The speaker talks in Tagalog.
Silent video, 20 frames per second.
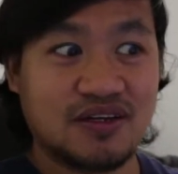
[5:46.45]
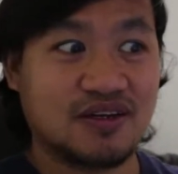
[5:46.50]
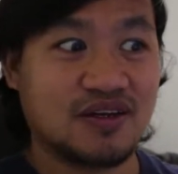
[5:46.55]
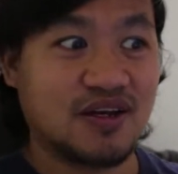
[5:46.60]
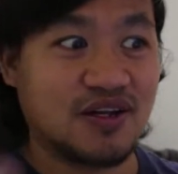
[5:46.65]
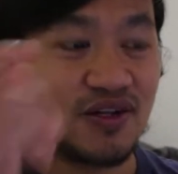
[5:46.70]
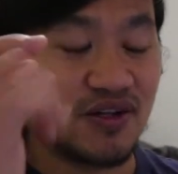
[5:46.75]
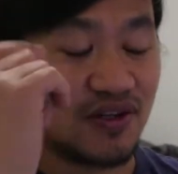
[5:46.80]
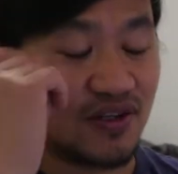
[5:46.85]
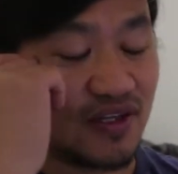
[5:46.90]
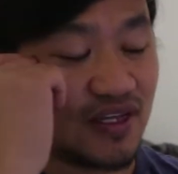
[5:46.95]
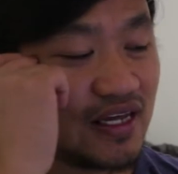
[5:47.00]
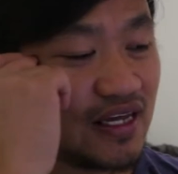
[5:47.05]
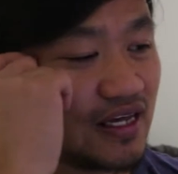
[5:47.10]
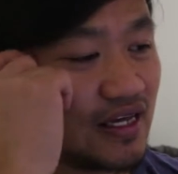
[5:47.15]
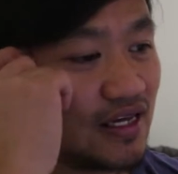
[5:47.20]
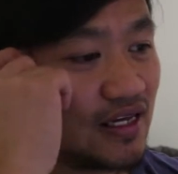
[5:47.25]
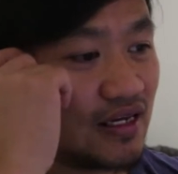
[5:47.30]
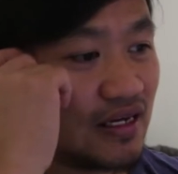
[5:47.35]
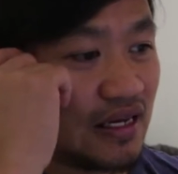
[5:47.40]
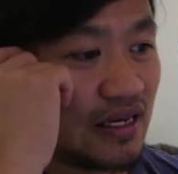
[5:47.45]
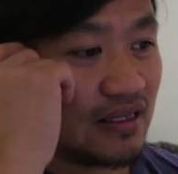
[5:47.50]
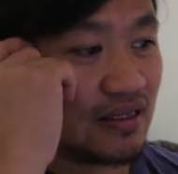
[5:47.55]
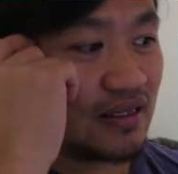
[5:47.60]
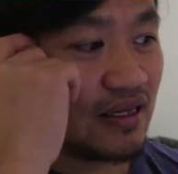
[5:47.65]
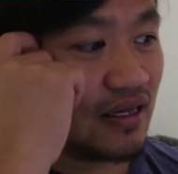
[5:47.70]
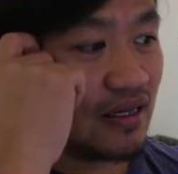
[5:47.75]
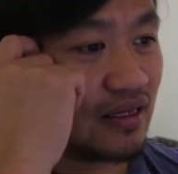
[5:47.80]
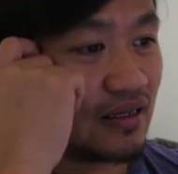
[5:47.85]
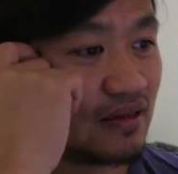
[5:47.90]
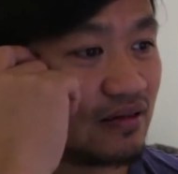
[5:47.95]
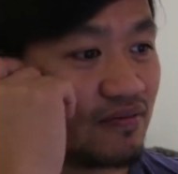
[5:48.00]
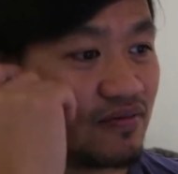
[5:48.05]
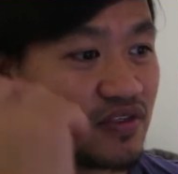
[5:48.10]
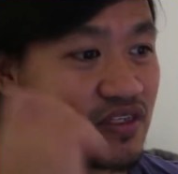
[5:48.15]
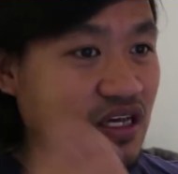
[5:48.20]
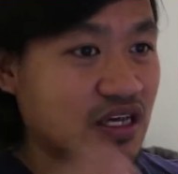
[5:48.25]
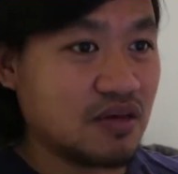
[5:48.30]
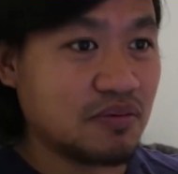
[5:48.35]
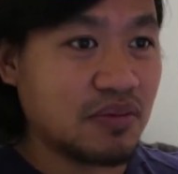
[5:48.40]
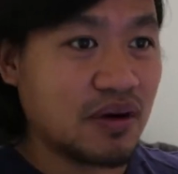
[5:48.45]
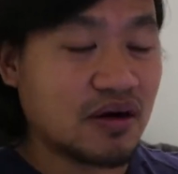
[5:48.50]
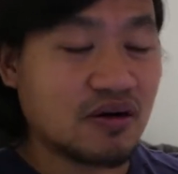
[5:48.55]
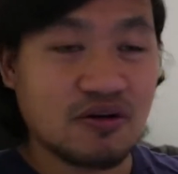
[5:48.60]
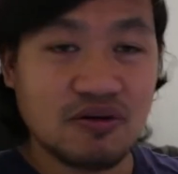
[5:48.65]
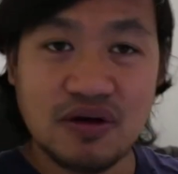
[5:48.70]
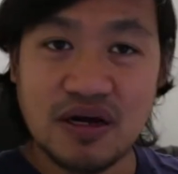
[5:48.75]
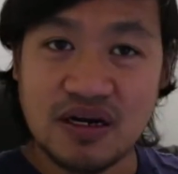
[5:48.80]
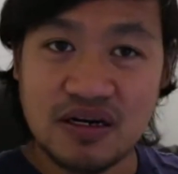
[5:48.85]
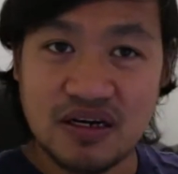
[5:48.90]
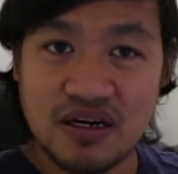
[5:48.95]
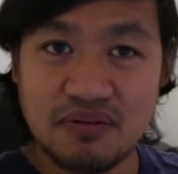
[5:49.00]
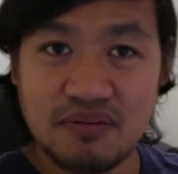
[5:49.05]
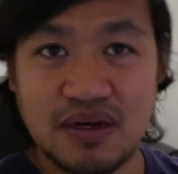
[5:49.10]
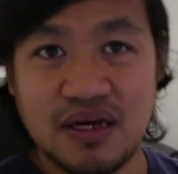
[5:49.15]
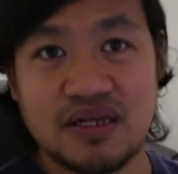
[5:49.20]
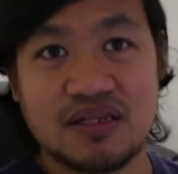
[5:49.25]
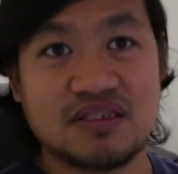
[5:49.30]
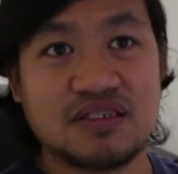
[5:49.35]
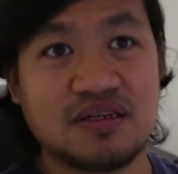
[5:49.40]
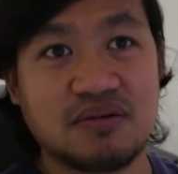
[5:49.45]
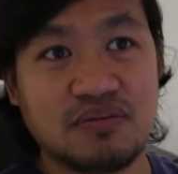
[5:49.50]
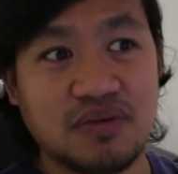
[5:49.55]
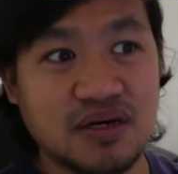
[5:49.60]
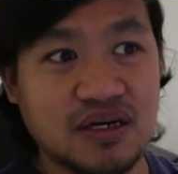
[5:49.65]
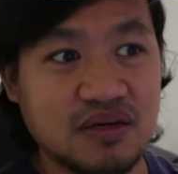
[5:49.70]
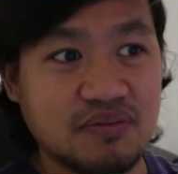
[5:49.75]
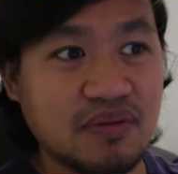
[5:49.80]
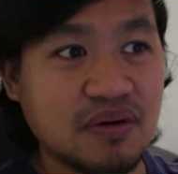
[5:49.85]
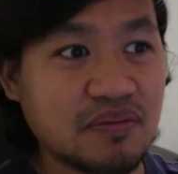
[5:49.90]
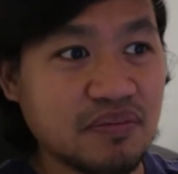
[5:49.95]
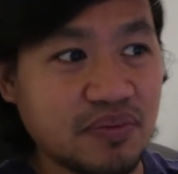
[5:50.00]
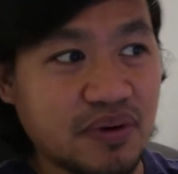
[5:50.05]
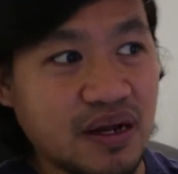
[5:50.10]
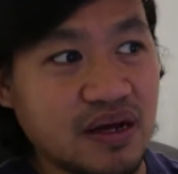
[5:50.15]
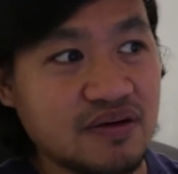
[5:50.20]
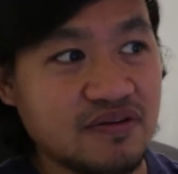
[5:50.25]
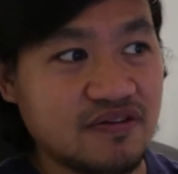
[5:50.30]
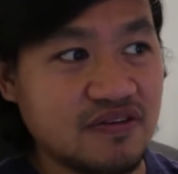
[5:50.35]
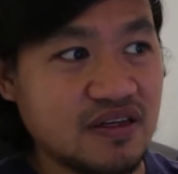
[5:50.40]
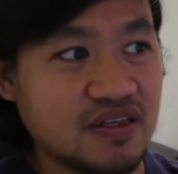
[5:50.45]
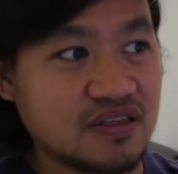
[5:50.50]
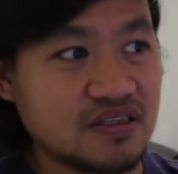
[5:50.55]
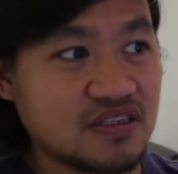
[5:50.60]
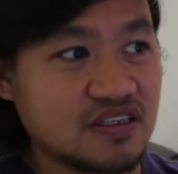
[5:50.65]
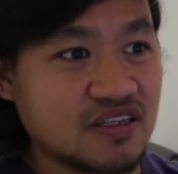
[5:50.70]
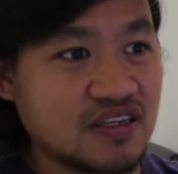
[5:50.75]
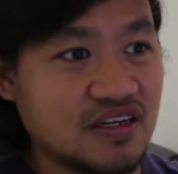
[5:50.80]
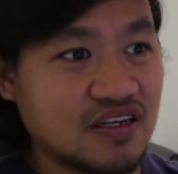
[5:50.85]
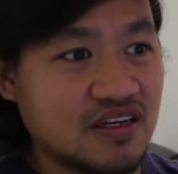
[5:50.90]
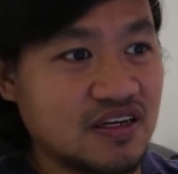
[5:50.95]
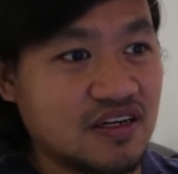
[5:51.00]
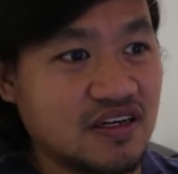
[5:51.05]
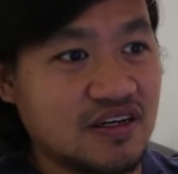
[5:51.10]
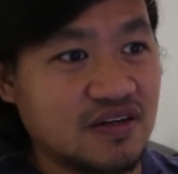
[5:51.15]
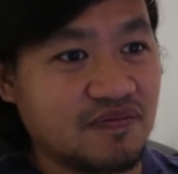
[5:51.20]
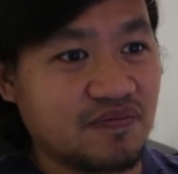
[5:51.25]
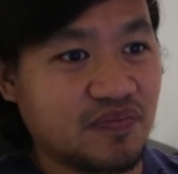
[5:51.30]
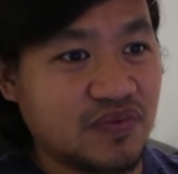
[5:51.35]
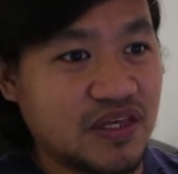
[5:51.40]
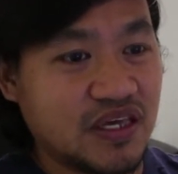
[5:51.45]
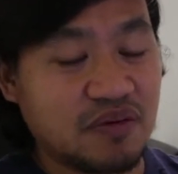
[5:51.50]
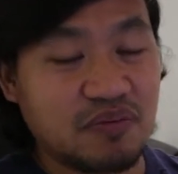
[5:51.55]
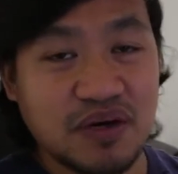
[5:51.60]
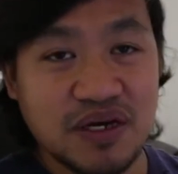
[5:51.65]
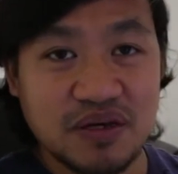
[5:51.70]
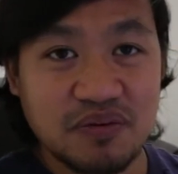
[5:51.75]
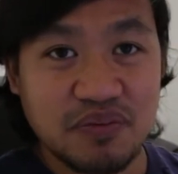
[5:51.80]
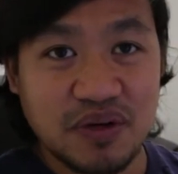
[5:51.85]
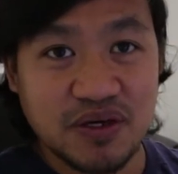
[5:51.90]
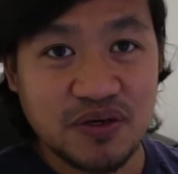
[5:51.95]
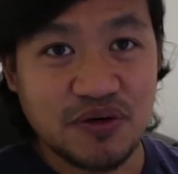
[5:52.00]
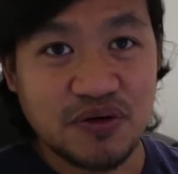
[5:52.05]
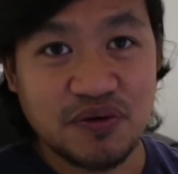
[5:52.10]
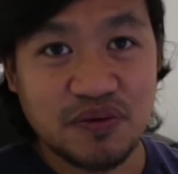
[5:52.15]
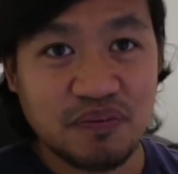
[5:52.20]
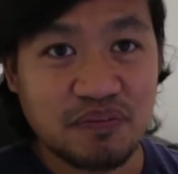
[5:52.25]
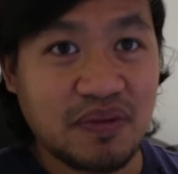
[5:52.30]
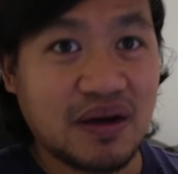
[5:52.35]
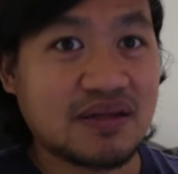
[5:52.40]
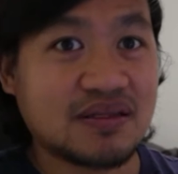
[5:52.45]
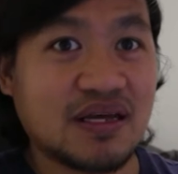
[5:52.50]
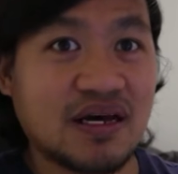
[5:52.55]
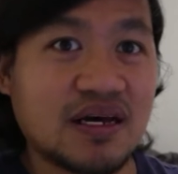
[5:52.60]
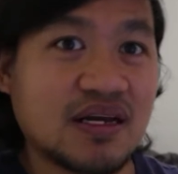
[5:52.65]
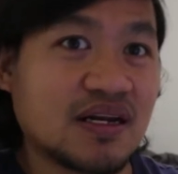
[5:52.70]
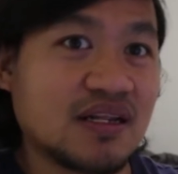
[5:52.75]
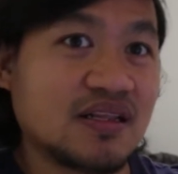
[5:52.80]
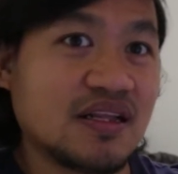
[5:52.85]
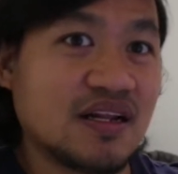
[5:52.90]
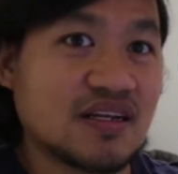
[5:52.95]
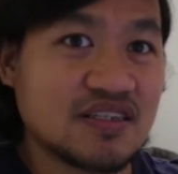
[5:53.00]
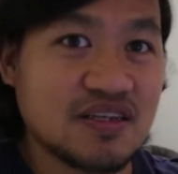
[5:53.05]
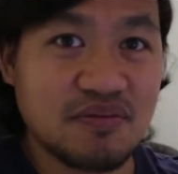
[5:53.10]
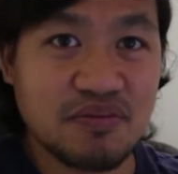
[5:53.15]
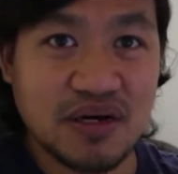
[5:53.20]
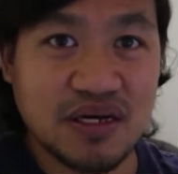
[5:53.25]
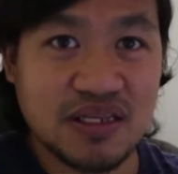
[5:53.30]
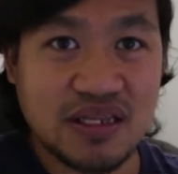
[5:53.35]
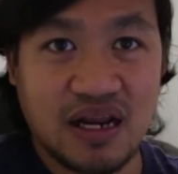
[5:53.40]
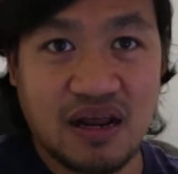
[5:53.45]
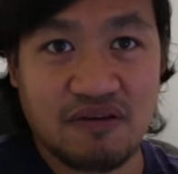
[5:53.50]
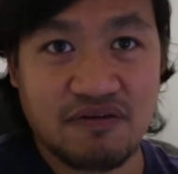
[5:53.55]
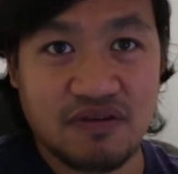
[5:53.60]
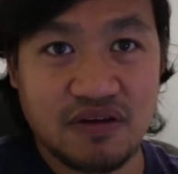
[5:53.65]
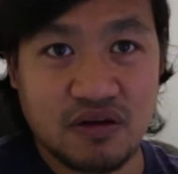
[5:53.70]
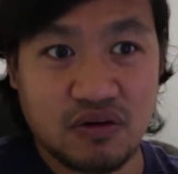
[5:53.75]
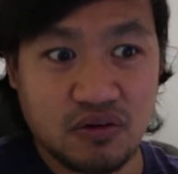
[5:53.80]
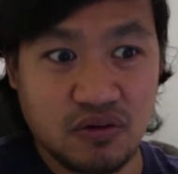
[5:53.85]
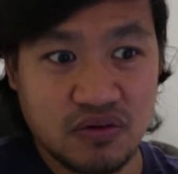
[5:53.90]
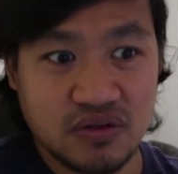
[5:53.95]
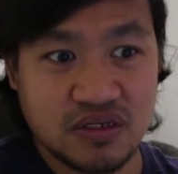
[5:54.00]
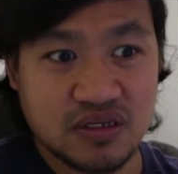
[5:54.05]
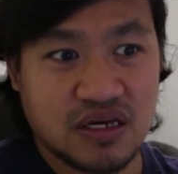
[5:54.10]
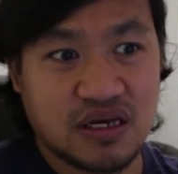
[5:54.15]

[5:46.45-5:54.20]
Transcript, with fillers: Ganon. And then, sa ibang lugar naman, sa mga ibang province, iba-iba yung patakaran nila sa mga traffic rules.